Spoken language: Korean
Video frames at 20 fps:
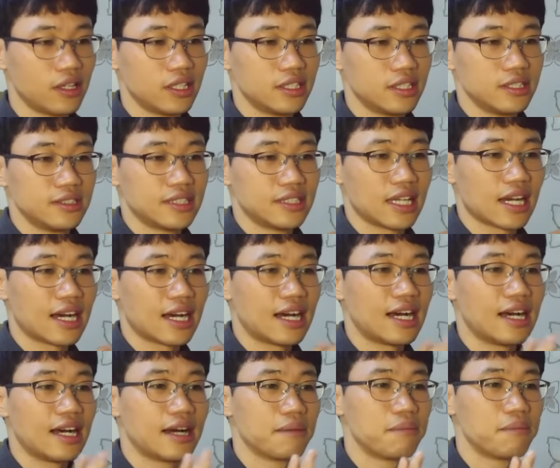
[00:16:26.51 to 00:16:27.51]

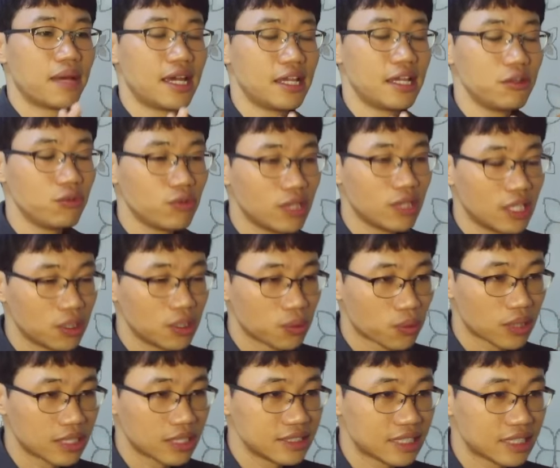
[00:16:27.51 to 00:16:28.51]
제가 맨 위에
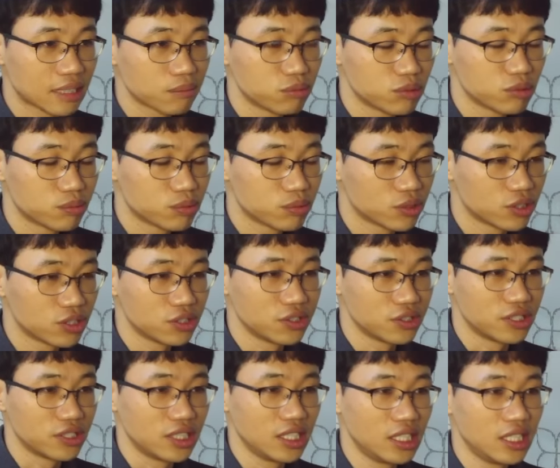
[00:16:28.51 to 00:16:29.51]
노란색
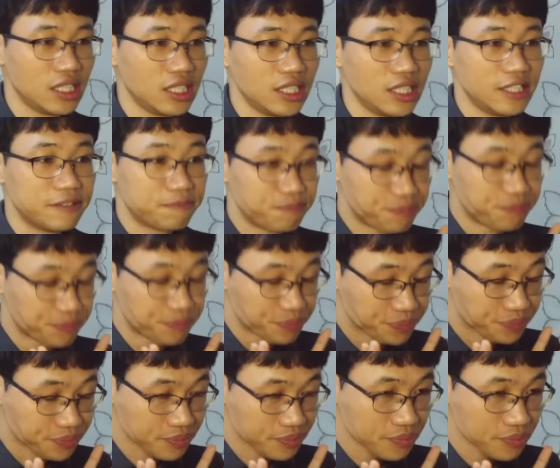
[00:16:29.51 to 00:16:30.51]
부분 이
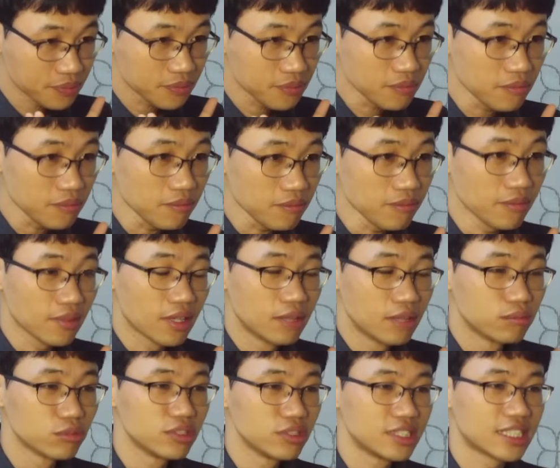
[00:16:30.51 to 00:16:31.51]

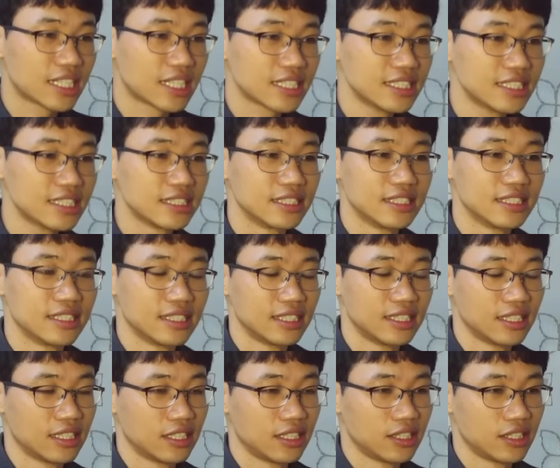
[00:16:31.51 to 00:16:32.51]
문장은
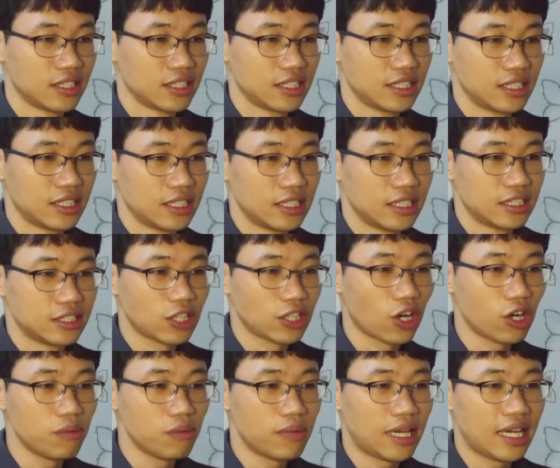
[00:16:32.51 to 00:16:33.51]

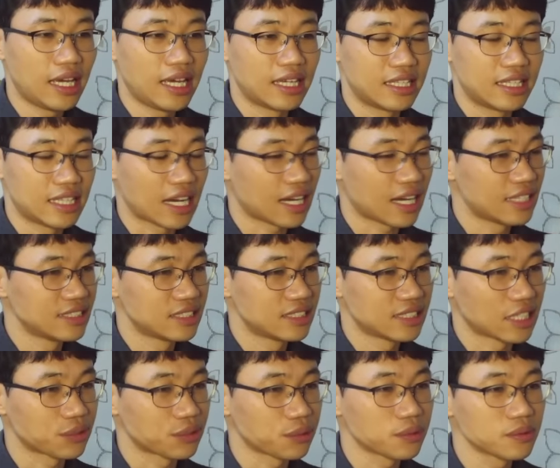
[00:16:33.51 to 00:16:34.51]
처음에 약간
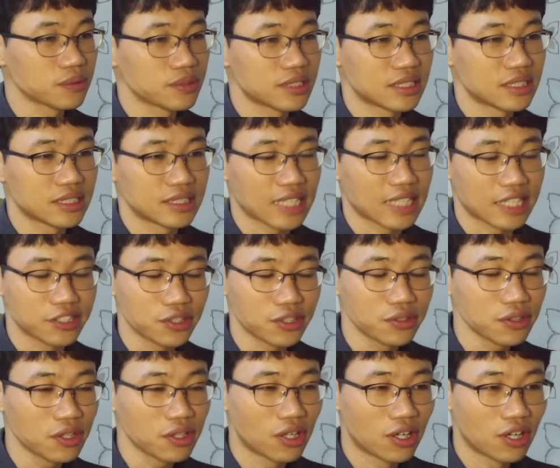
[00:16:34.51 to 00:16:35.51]
자동,
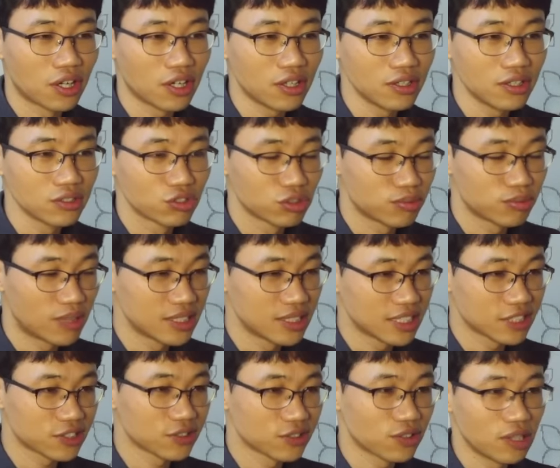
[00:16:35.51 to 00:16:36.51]
자전거, 두발
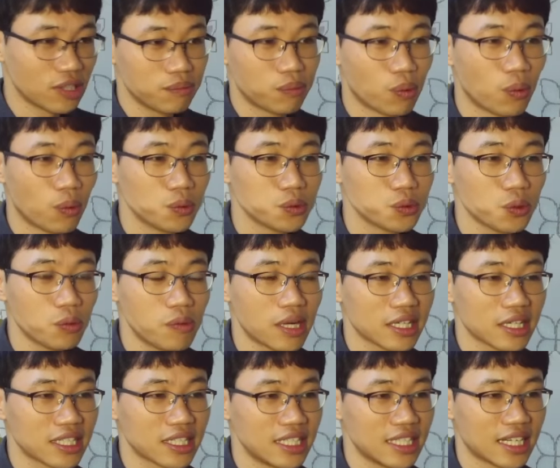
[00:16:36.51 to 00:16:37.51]
자전거의
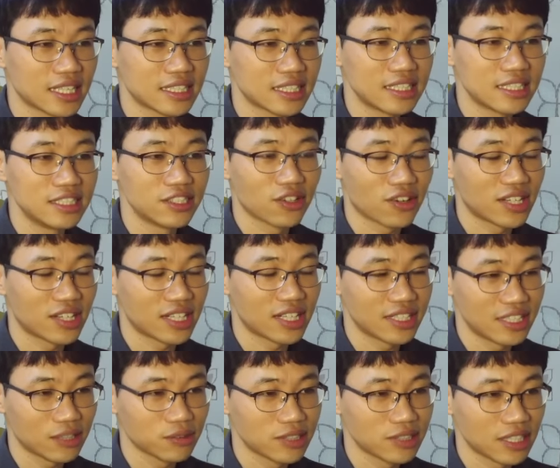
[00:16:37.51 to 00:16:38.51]
보조바퀴 같은 역할을
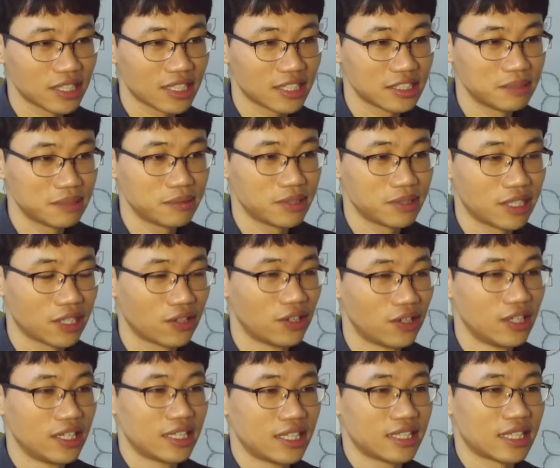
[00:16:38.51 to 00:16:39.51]
한다고 생각하시면 돼요.
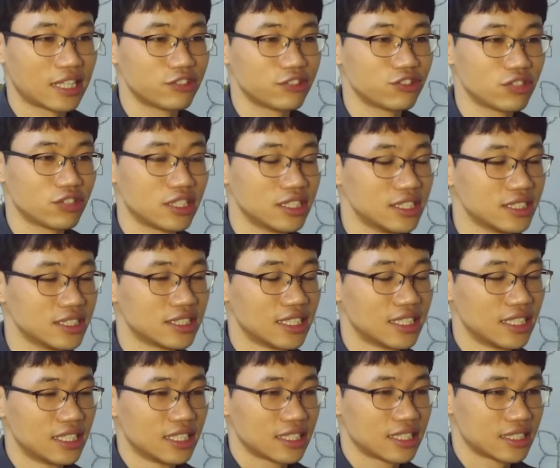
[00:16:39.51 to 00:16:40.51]
나중에는
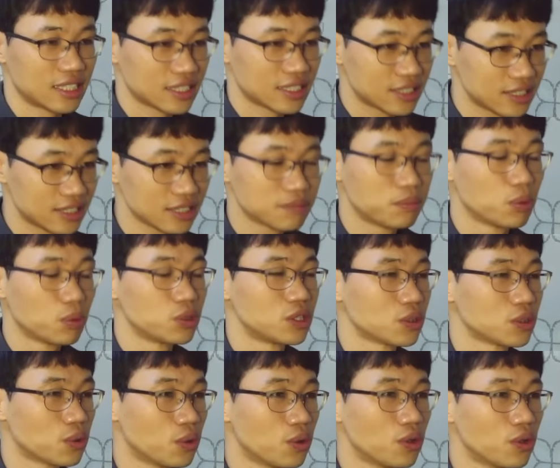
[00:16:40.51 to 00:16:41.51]
그냥 쓱
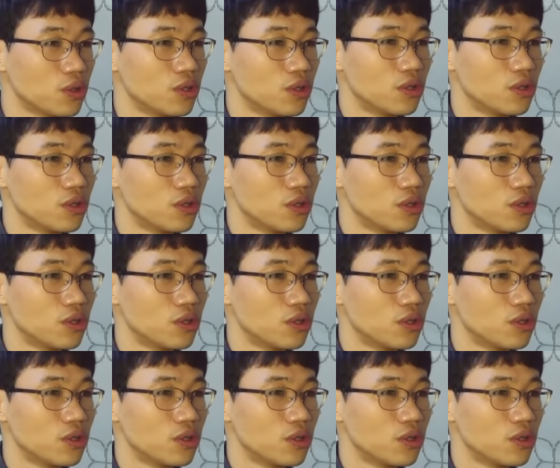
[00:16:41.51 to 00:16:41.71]
보시고